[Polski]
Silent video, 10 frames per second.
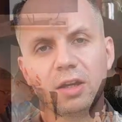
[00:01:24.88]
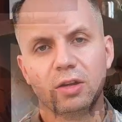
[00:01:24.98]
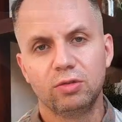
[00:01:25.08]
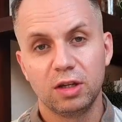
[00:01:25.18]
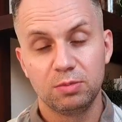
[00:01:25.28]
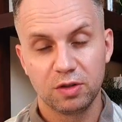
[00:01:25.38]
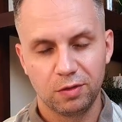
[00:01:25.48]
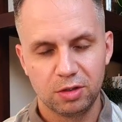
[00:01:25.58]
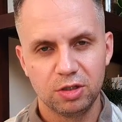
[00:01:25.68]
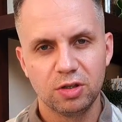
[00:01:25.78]
której
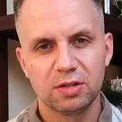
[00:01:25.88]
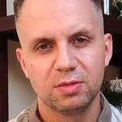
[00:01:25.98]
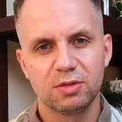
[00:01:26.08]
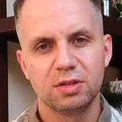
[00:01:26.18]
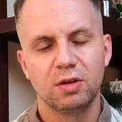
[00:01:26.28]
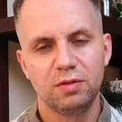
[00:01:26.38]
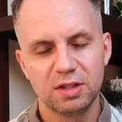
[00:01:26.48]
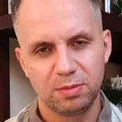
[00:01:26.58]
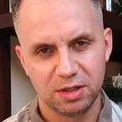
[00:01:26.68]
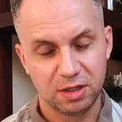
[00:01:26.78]
przewodniczącym został
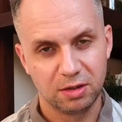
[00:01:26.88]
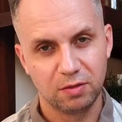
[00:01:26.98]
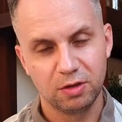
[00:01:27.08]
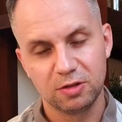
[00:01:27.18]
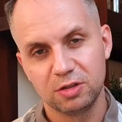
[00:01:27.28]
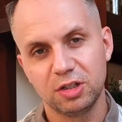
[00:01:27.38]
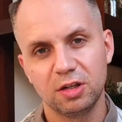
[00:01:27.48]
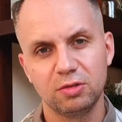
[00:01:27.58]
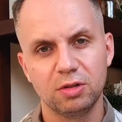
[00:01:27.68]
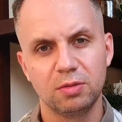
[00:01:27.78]
wiceprezydent Nowego Sącza
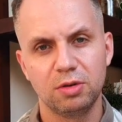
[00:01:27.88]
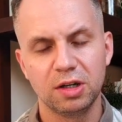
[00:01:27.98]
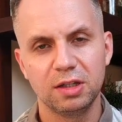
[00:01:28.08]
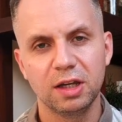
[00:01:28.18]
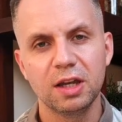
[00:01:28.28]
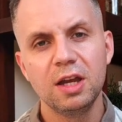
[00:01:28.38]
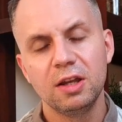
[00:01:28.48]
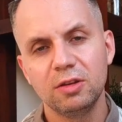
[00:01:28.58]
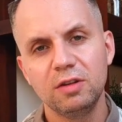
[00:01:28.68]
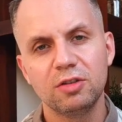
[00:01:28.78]
Artur Bochenek,
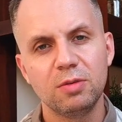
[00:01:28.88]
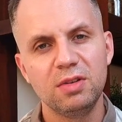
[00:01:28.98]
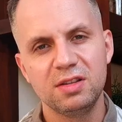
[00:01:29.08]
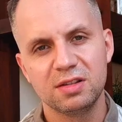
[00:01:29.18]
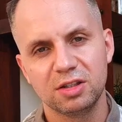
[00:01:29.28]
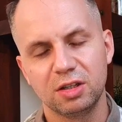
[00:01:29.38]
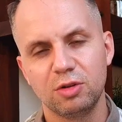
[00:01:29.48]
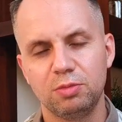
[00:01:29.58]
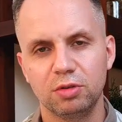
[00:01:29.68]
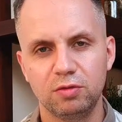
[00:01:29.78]
no i w komisji
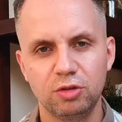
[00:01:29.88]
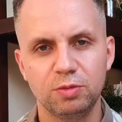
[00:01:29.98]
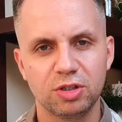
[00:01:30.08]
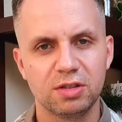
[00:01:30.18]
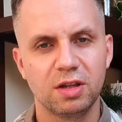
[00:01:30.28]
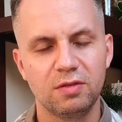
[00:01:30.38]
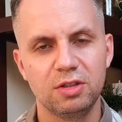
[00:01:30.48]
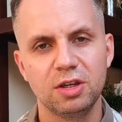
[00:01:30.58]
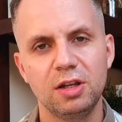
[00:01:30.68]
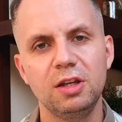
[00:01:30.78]
zasiadło po dwóch
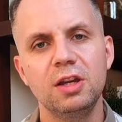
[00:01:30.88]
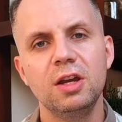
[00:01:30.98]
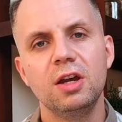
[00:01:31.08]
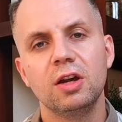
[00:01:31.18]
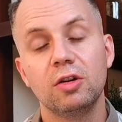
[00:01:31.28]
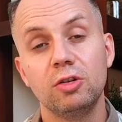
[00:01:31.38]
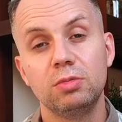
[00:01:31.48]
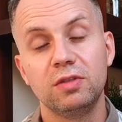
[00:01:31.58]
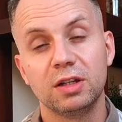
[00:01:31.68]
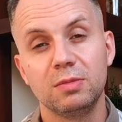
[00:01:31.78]
przedstawicieli
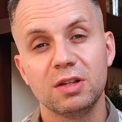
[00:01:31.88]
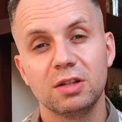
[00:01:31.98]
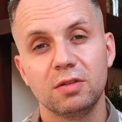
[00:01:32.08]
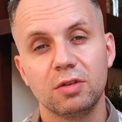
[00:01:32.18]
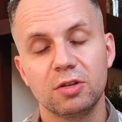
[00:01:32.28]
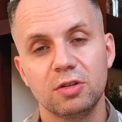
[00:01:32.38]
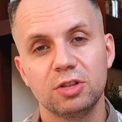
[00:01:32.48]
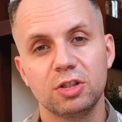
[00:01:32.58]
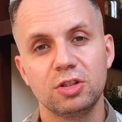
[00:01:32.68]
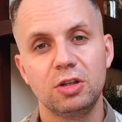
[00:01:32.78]
klubów Rady Miasta Nowego
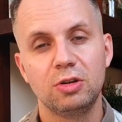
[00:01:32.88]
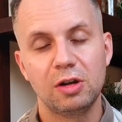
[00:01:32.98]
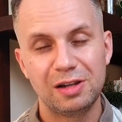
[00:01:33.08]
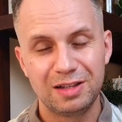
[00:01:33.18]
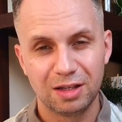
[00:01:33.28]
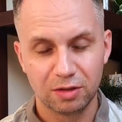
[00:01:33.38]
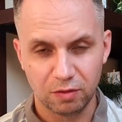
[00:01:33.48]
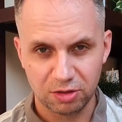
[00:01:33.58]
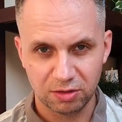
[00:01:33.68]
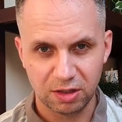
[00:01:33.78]
Sącza, czyli Koalicja
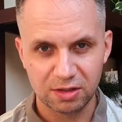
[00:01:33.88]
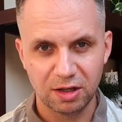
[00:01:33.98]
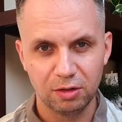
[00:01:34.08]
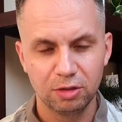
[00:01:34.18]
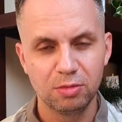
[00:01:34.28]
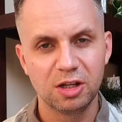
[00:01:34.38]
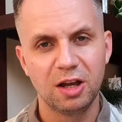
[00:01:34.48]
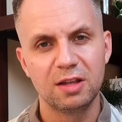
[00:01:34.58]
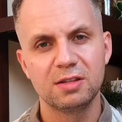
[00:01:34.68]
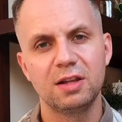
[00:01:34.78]
Nowosądecka Ludomira
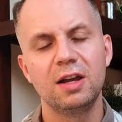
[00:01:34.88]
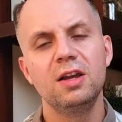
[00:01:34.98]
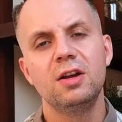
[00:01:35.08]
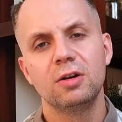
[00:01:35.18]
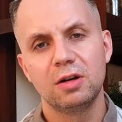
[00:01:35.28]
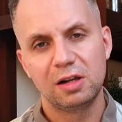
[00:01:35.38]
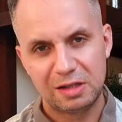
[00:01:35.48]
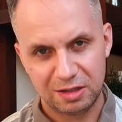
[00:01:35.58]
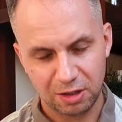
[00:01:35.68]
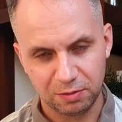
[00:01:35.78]
Handzla,
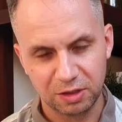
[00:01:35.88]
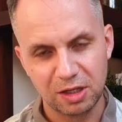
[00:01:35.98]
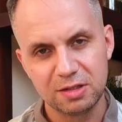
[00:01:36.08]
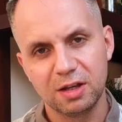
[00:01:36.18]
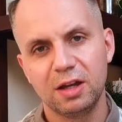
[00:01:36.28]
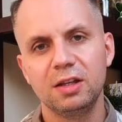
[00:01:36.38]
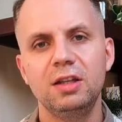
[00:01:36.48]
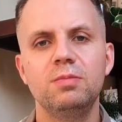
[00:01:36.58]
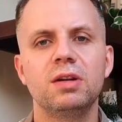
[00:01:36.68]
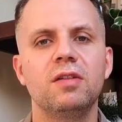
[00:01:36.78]
Koalicja Obywatelska
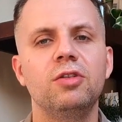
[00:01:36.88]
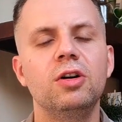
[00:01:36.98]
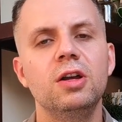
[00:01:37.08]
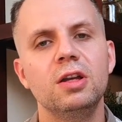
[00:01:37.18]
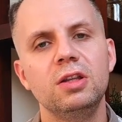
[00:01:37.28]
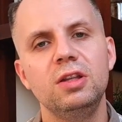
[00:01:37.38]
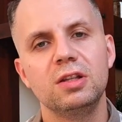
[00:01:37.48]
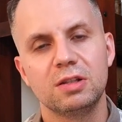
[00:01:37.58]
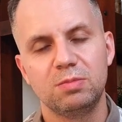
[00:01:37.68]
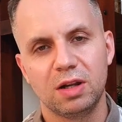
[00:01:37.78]
i Prawo i
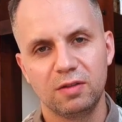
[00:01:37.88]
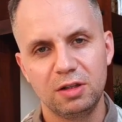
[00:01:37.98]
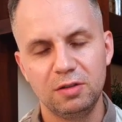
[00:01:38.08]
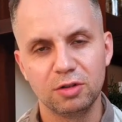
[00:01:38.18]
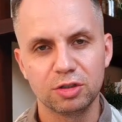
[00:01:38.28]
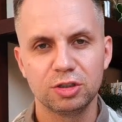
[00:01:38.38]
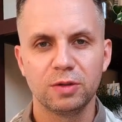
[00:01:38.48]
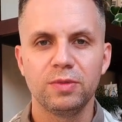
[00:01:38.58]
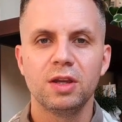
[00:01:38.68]
Sprawiedliwość.